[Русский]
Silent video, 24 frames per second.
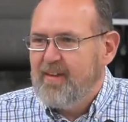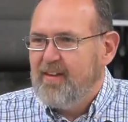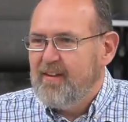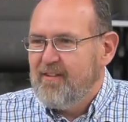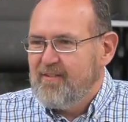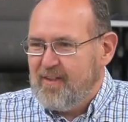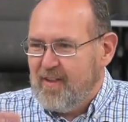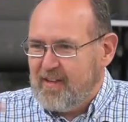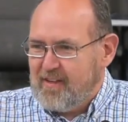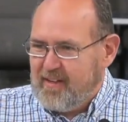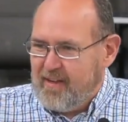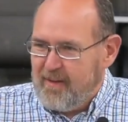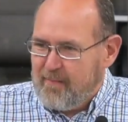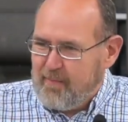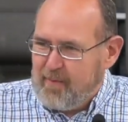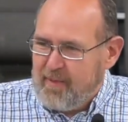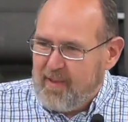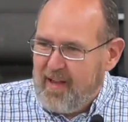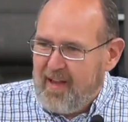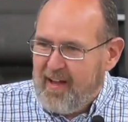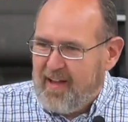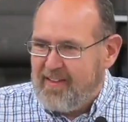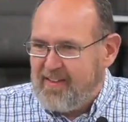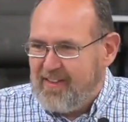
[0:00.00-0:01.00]
всякие
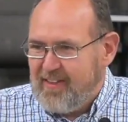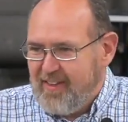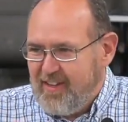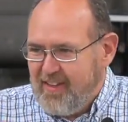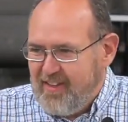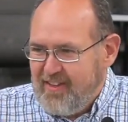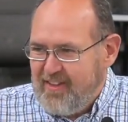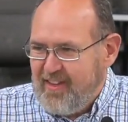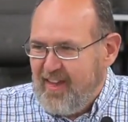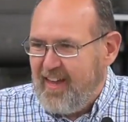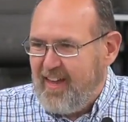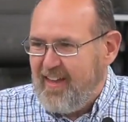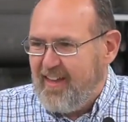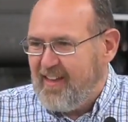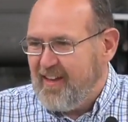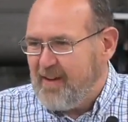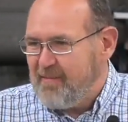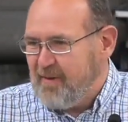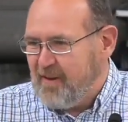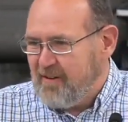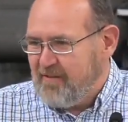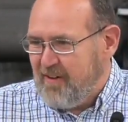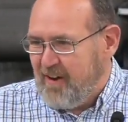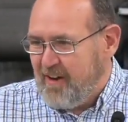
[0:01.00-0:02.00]
планы, идеи
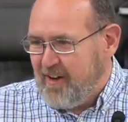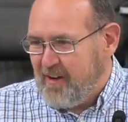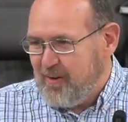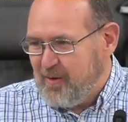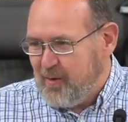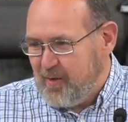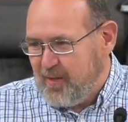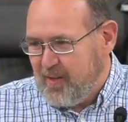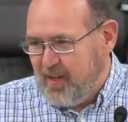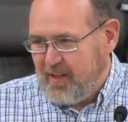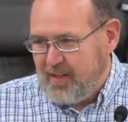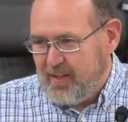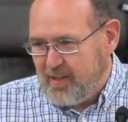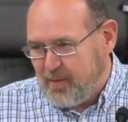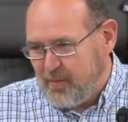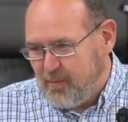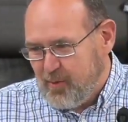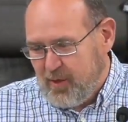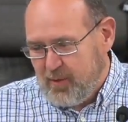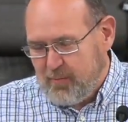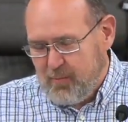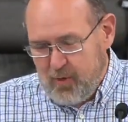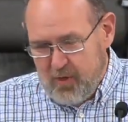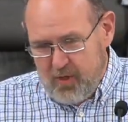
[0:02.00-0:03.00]
обговаривают, да, даже
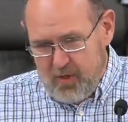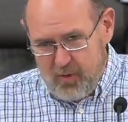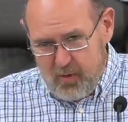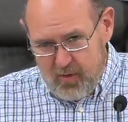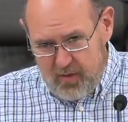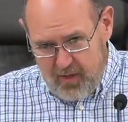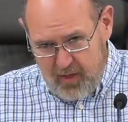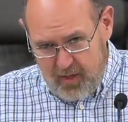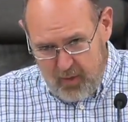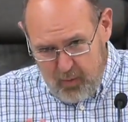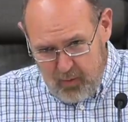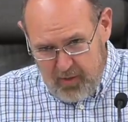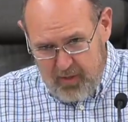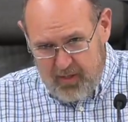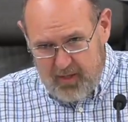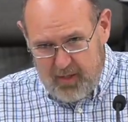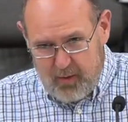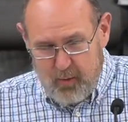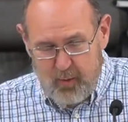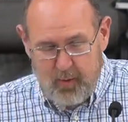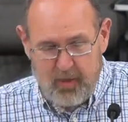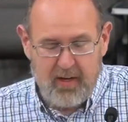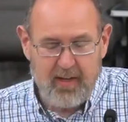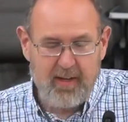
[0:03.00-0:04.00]
можно понять, что это люди,
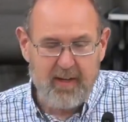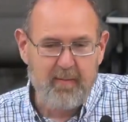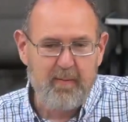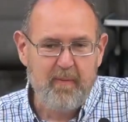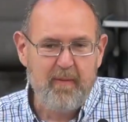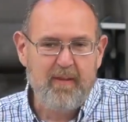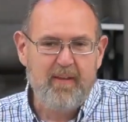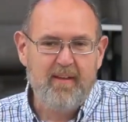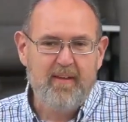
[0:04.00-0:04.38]
которые,